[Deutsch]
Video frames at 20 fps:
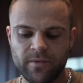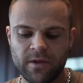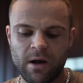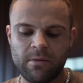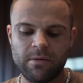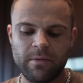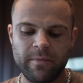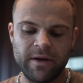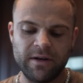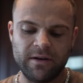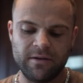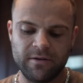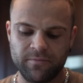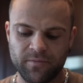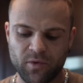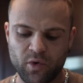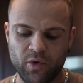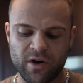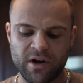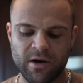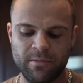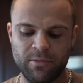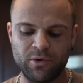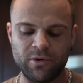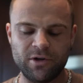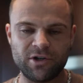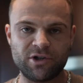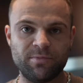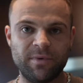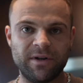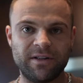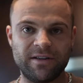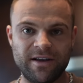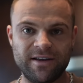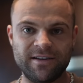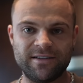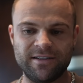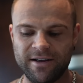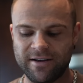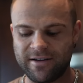aber meine Guacamole schmeckt
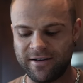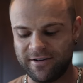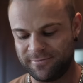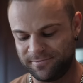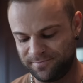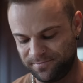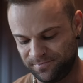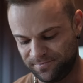echt lecker.